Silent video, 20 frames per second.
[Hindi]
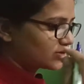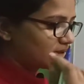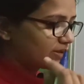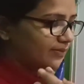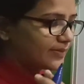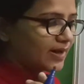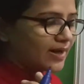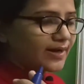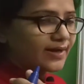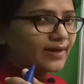
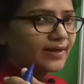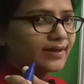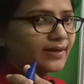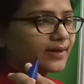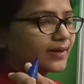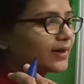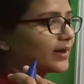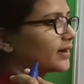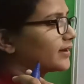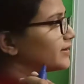जब अगर
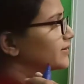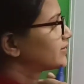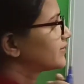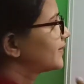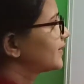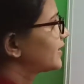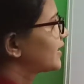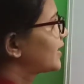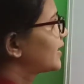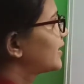
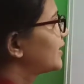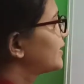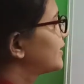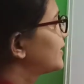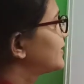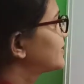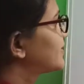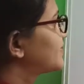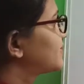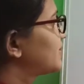इसमें क्या है
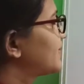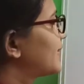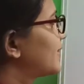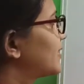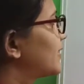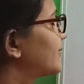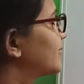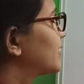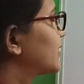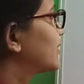कि सबसे पहले
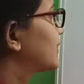हम क्या